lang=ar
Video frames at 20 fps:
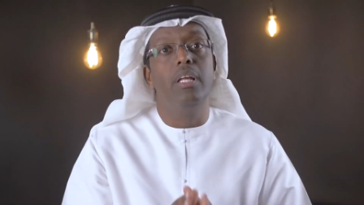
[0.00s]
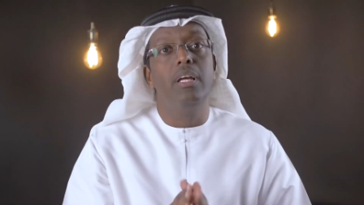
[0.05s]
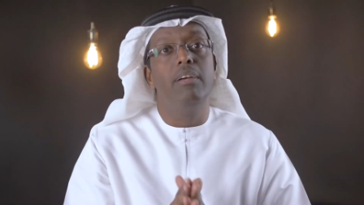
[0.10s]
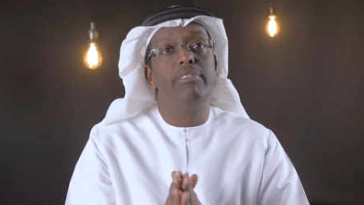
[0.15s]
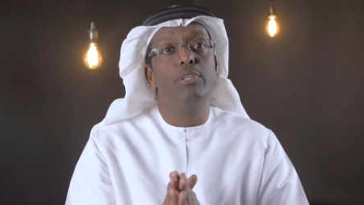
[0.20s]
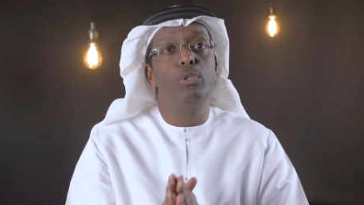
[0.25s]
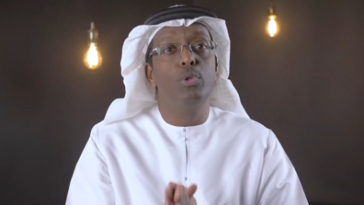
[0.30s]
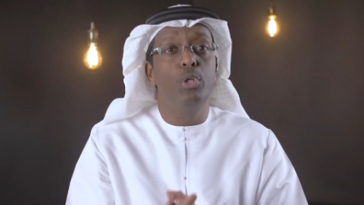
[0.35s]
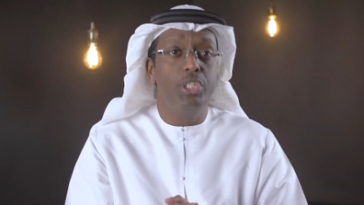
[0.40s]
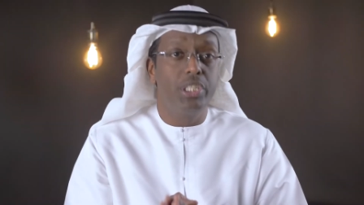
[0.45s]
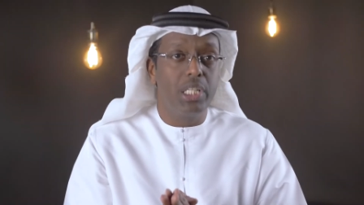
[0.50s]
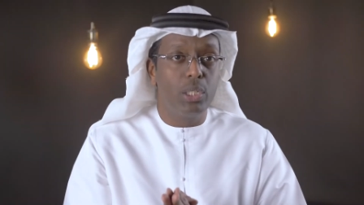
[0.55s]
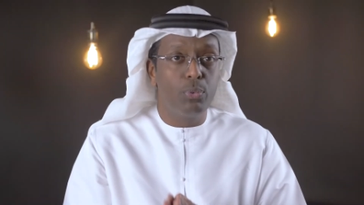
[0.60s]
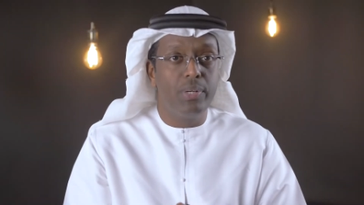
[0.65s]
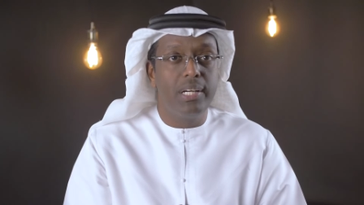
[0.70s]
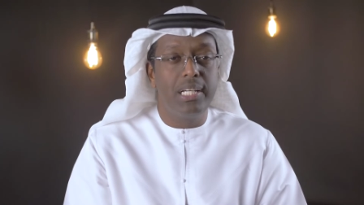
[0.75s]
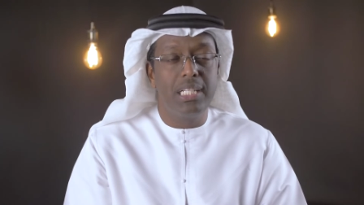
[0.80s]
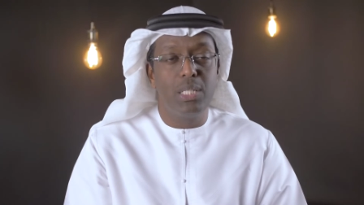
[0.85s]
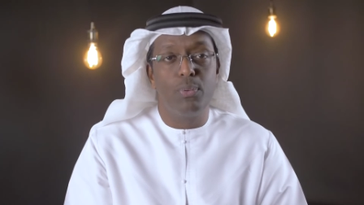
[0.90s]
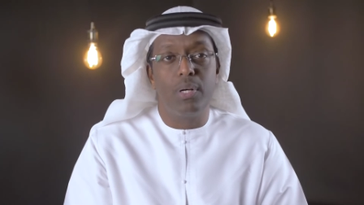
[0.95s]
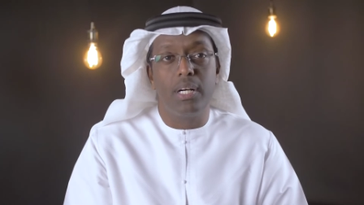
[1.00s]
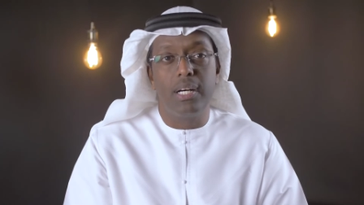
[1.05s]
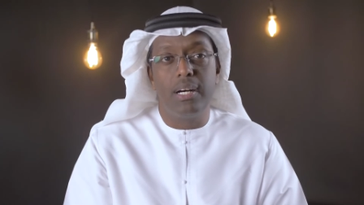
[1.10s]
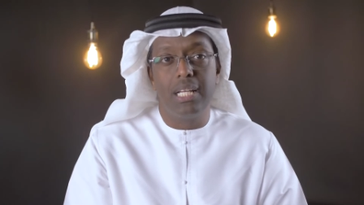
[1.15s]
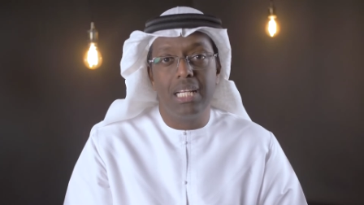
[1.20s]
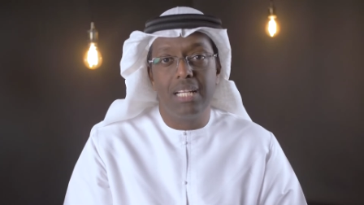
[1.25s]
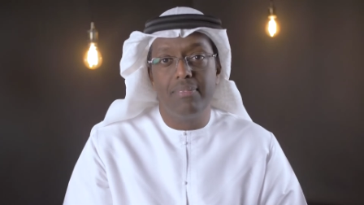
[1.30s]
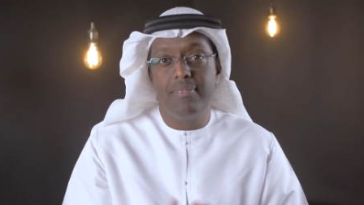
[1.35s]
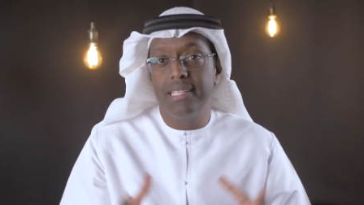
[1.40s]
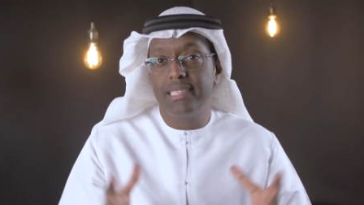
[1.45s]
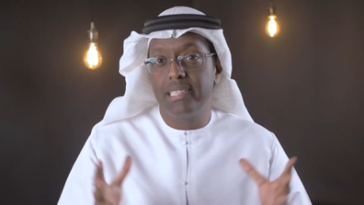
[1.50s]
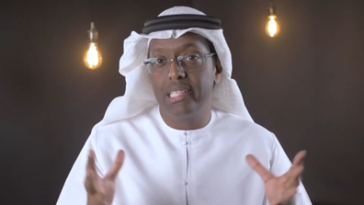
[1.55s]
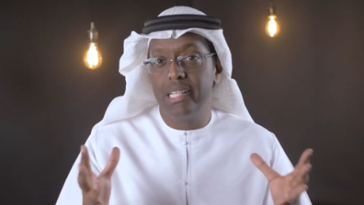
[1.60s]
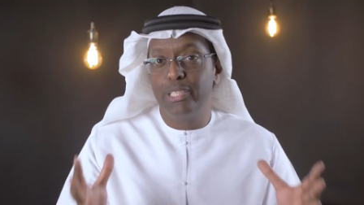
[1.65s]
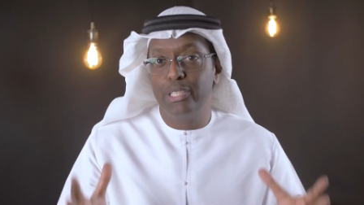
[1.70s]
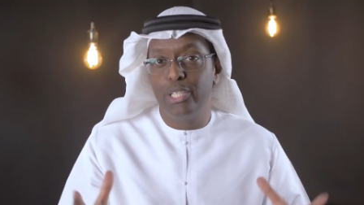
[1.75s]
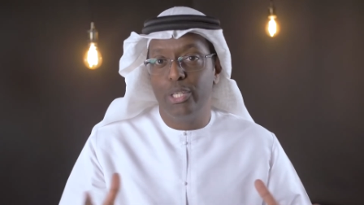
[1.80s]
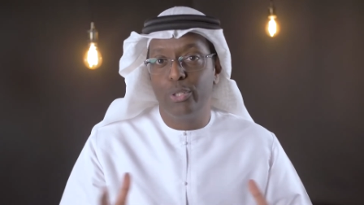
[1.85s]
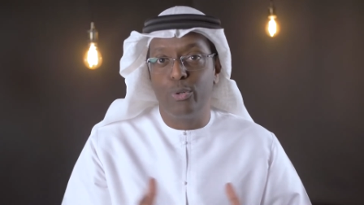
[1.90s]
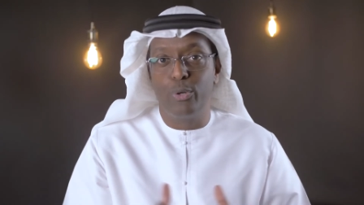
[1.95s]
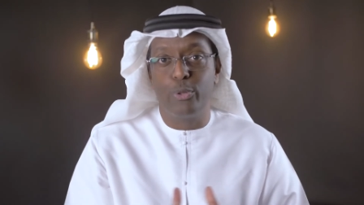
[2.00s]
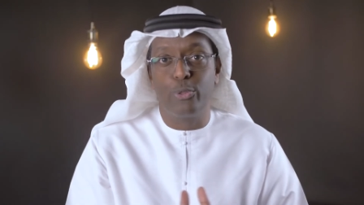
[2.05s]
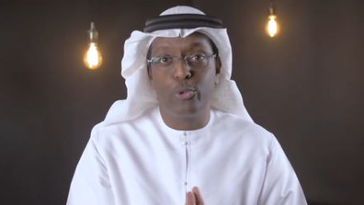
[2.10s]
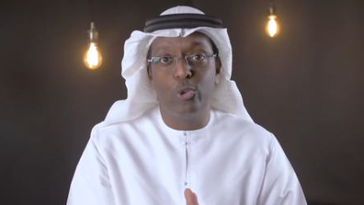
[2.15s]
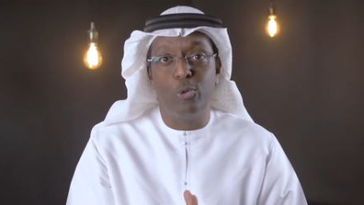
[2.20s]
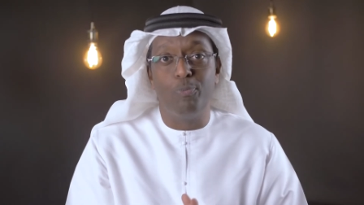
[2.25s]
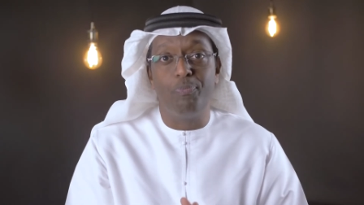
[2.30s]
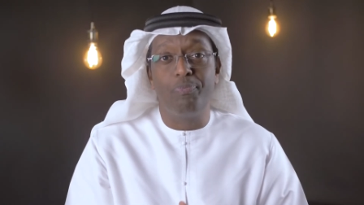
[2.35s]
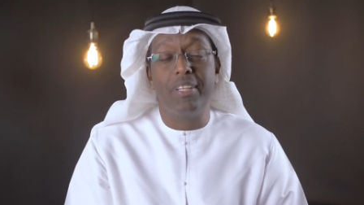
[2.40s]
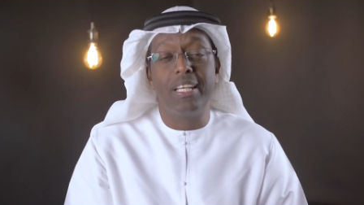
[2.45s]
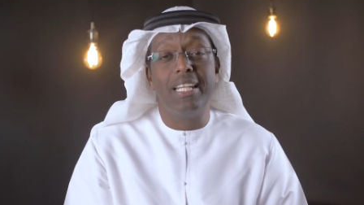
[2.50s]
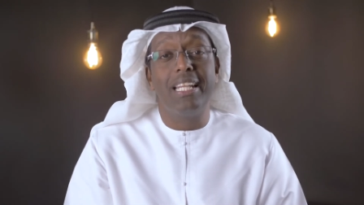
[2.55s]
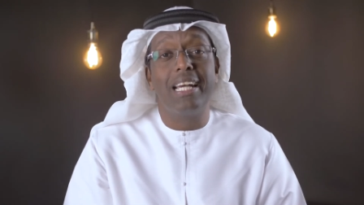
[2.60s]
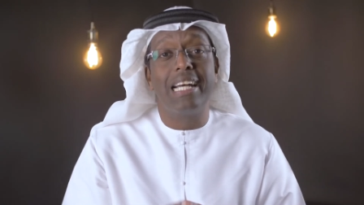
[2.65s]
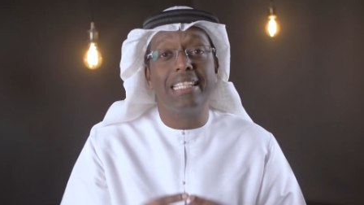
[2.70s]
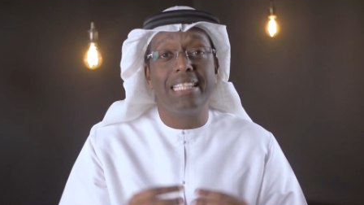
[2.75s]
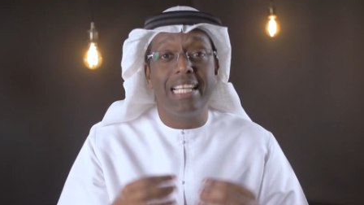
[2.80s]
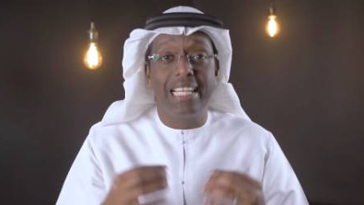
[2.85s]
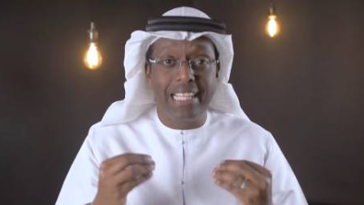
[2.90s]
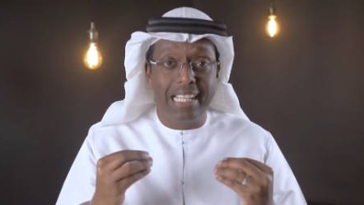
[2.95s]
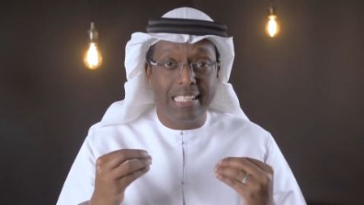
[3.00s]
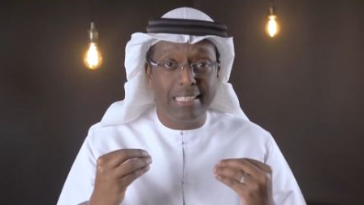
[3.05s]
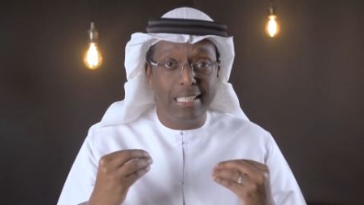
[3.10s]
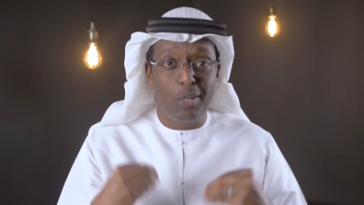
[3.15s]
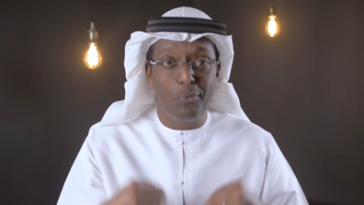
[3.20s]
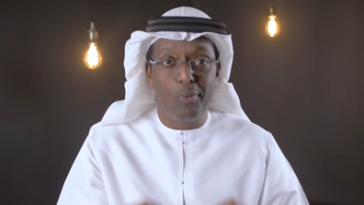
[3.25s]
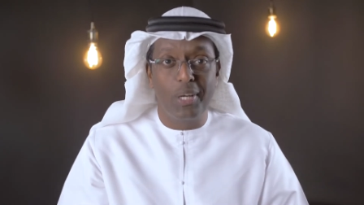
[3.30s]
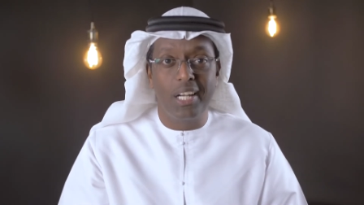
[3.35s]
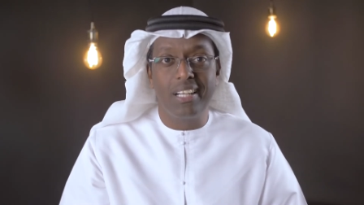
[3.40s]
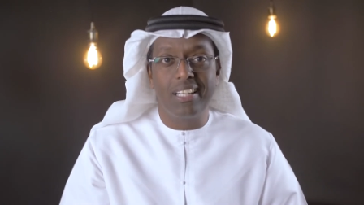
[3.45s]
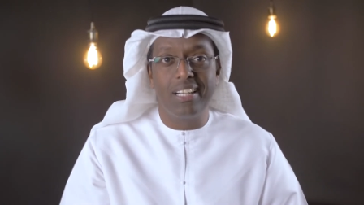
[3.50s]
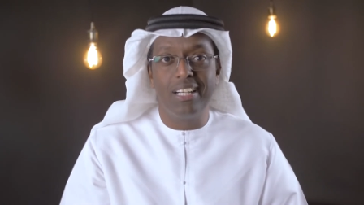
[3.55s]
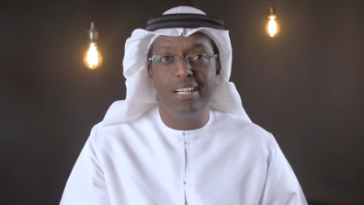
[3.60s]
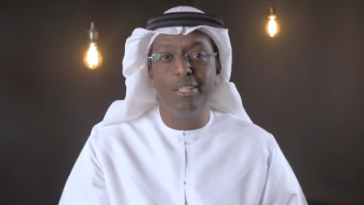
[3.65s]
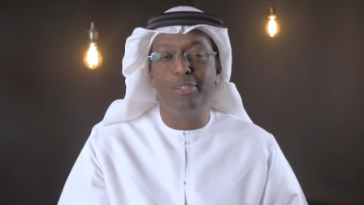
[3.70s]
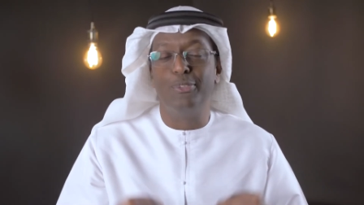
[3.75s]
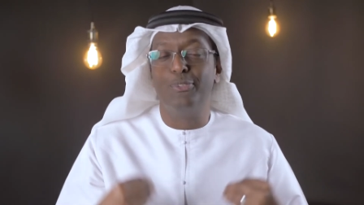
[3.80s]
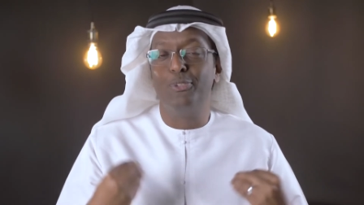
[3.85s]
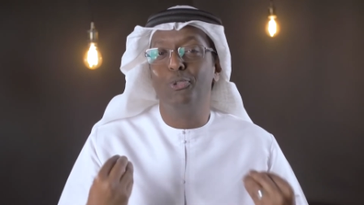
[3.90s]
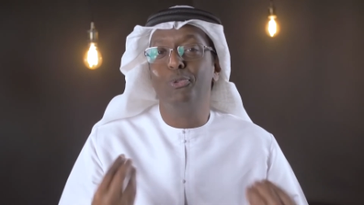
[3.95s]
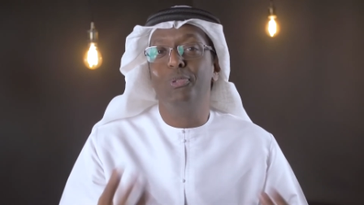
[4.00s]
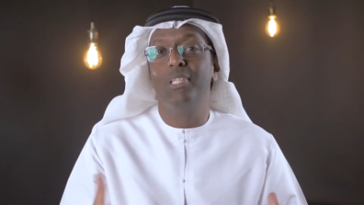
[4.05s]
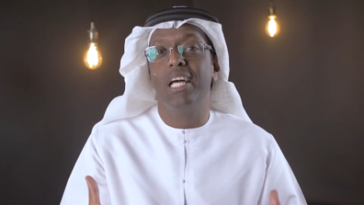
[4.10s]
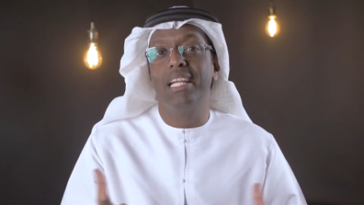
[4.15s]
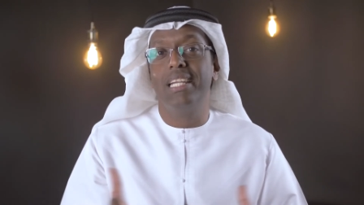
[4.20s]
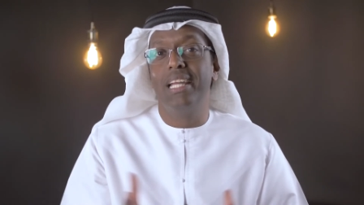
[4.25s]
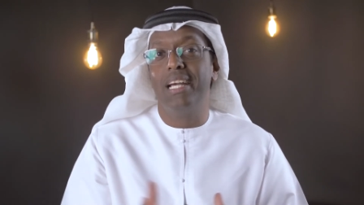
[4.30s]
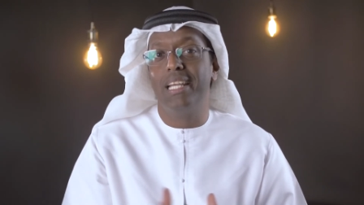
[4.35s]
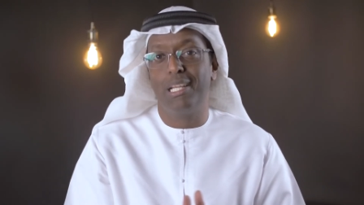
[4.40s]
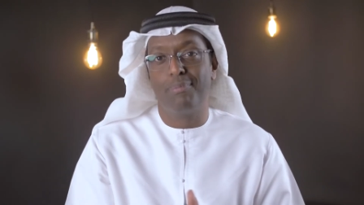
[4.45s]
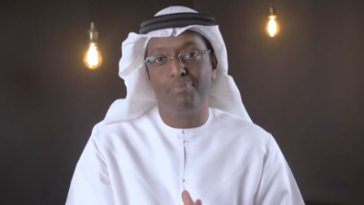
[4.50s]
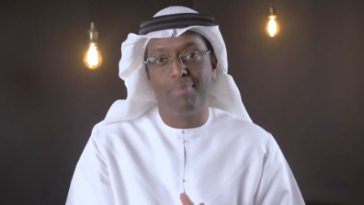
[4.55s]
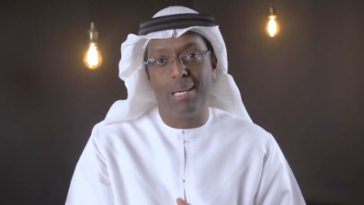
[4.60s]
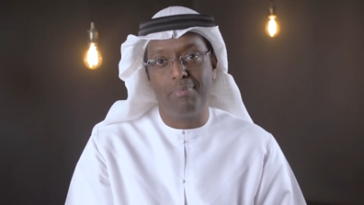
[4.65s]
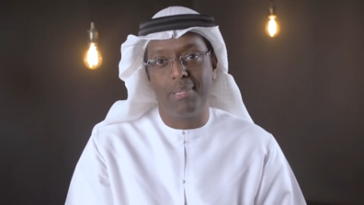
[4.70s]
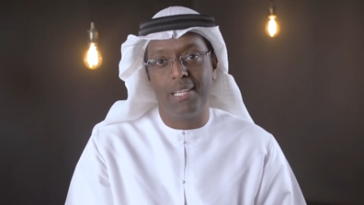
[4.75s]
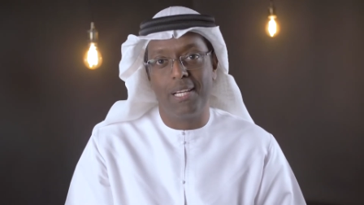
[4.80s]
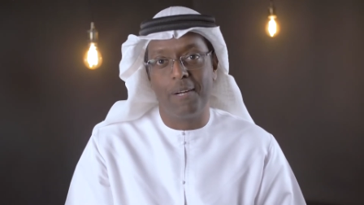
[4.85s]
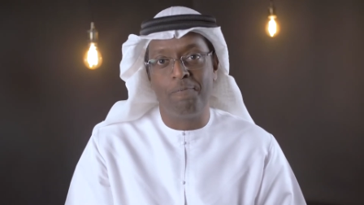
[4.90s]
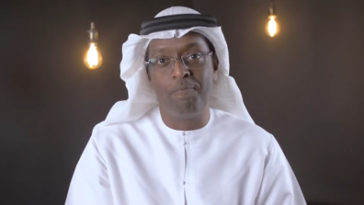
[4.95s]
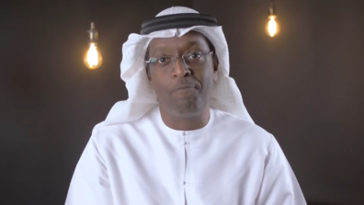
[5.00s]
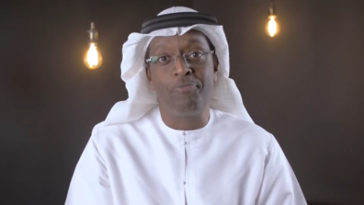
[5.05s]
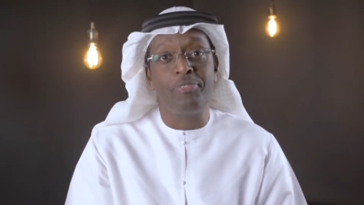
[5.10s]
فدهش الوالي وقال ما صنعت يا كلثوم لقد أكلت الورقة دون أن نعلم ما بها